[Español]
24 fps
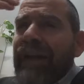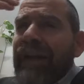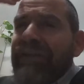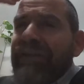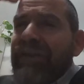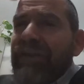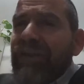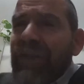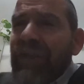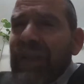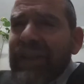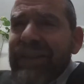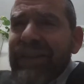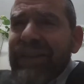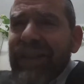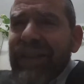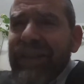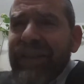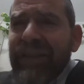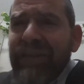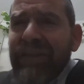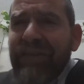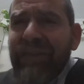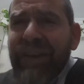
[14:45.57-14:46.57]
visión hacia
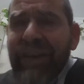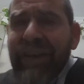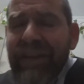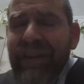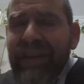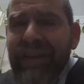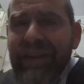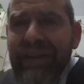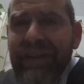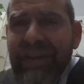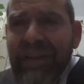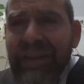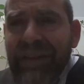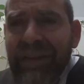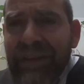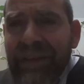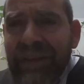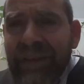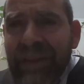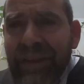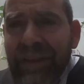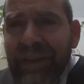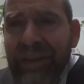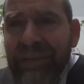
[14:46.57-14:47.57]
arriba,
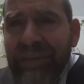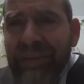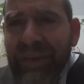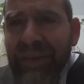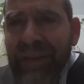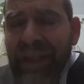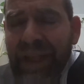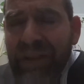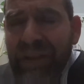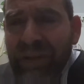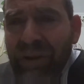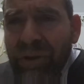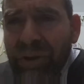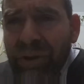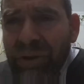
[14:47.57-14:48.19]
dando a